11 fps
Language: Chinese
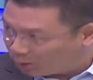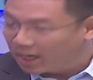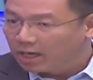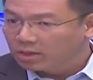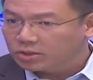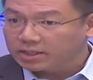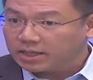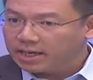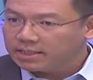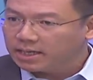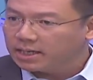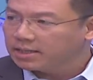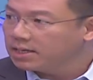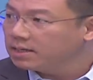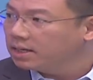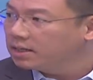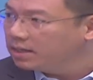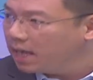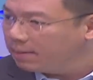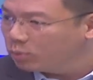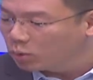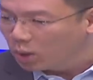对，所以这一些呢，惊人的
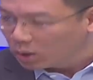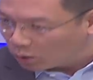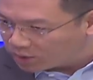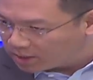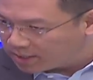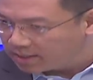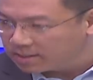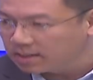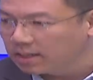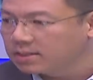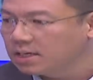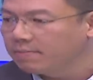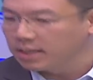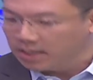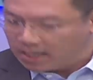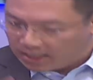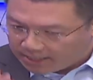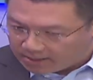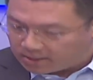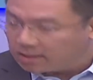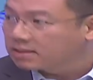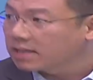内幕都是显示了西门立
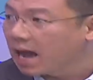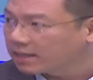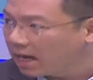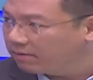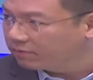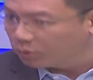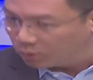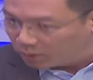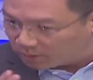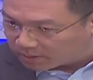志打贪腐、